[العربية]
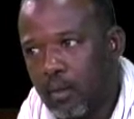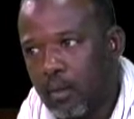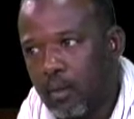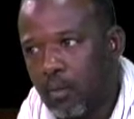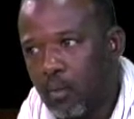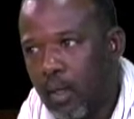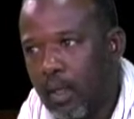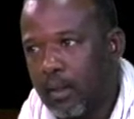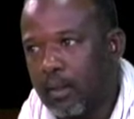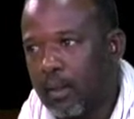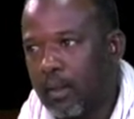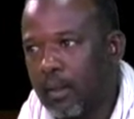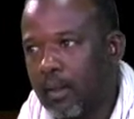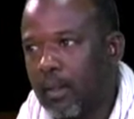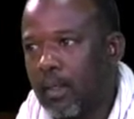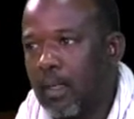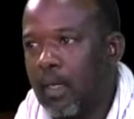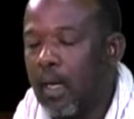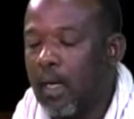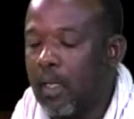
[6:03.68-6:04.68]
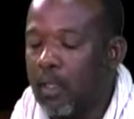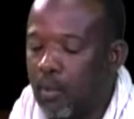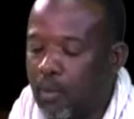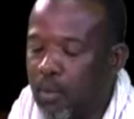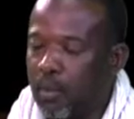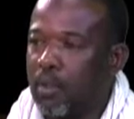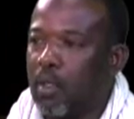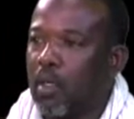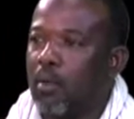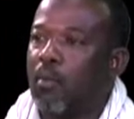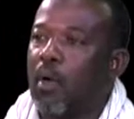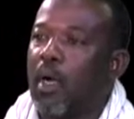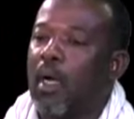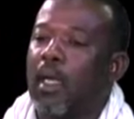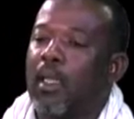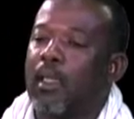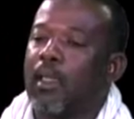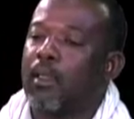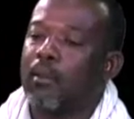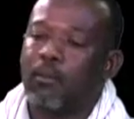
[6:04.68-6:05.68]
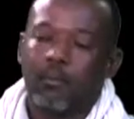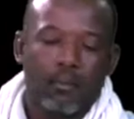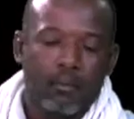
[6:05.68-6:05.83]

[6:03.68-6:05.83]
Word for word: واضح هذا كل يوم وهذا